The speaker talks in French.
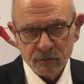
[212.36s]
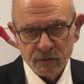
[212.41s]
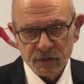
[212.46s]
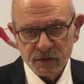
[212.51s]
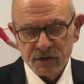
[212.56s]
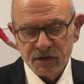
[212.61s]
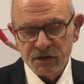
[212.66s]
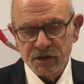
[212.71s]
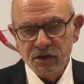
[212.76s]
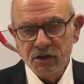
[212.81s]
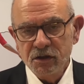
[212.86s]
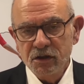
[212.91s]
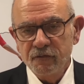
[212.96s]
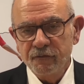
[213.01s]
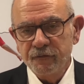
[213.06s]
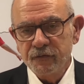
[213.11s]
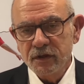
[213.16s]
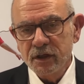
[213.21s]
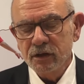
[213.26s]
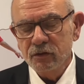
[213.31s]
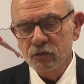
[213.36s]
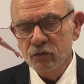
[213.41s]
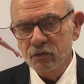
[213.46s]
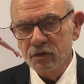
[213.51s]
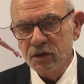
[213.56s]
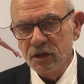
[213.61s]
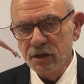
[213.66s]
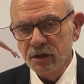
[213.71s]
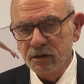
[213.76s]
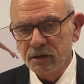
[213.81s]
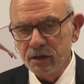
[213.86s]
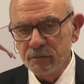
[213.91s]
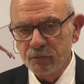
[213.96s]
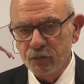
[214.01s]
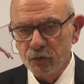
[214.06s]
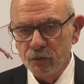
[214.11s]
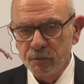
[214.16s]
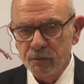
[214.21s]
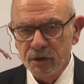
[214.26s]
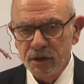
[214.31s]
signifier d'utilité
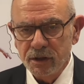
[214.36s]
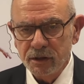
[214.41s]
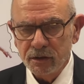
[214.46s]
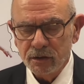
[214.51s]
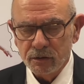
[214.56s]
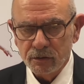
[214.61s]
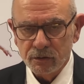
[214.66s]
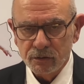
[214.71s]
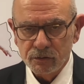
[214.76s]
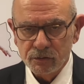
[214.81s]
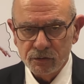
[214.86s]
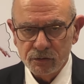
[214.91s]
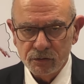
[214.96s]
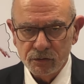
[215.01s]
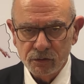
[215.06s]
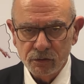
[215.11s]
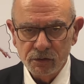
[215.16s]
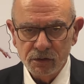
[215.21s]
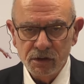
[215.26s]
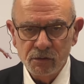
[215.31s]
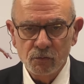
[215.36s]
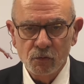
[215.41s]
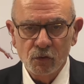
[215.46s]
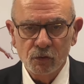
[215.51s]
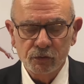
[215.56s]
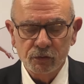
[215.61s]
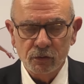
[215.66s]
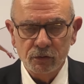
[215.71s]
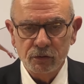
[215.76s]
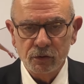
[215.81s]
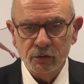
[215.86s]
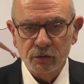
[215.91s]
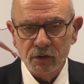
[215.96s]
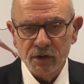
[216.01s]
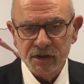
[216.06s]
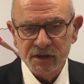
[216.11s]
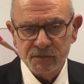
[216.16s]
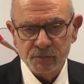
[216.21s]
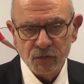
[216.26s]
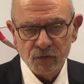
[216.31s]
publique, ce qui montre notre
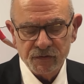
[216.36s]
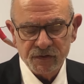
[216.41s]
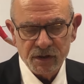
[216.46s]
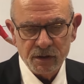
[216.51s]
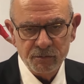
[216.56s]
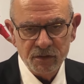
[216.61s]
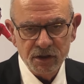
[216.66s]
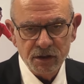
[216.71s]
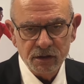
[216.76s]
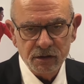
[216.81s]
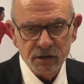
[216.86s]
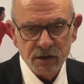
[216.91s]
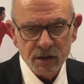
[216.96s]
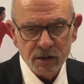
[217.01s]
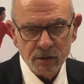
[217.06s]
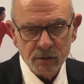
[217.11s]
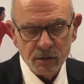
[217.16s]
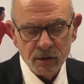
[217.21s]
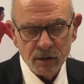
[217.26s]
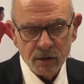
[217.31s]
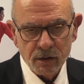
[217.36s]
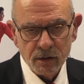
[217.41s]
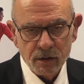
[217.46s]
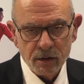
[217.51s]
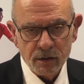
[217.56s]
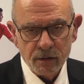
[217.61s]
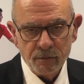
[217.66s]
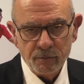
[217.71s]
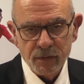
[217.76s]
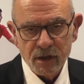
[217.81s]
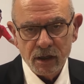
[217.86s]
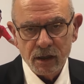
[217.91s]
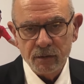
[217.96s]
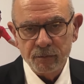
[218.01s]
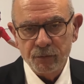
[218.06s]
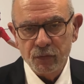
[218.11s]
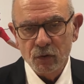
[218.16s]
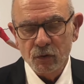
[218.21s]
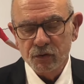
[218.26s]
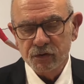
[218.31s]
responsabilité par
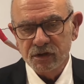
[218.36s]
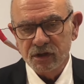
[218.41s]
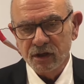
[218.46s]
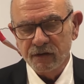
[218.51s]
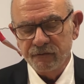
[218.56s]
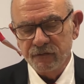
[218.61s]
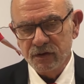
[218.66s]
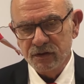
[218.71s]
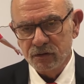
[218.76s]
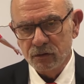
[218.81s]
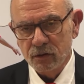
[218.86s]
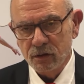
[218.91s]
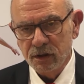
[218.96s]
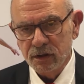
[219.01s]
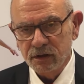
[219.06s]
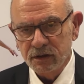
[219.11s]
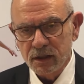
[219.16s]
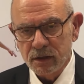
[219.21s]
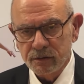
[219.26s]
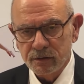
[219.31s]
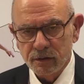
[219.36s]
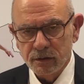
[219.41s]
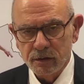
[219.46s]
rapport au service de l'État,